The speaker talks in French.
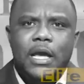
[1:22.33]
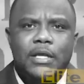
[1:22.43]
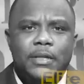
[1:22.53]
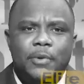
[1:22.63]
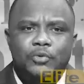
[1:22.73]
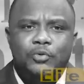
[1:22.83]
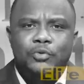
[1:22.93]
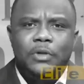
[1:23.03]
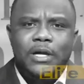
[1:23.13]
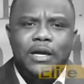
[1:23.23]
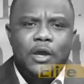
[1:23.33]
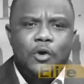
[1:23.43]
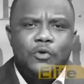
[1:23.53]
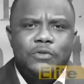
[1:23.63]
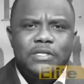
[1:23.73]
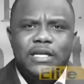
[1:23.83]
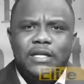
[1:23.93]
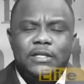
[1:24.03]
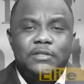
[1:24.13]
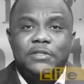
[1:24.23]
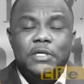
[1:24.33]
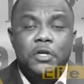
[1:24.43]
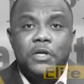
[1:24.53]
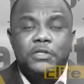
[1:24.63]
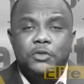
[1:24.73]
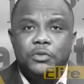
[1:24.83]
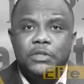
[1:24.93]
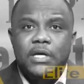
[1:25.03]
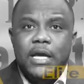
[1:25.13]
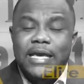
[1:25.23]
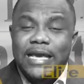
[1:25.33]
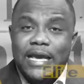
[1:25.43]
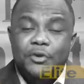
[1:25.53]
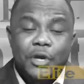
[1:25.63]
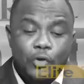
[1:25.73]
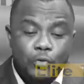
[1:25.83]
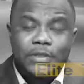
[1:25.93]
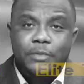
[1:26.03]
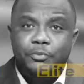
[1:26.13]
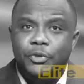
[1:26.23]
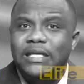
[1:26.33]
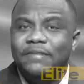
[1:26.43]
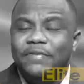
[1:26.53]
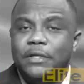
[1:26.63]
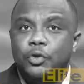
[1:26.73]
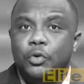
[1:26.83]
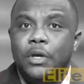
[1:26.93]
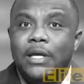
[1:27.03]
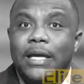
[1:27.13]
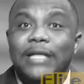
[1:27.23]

Un débat autour de la hausse des salaires des enseignants, ainsi de suite. Et il y a eu un groupe de députés qui avait dit non.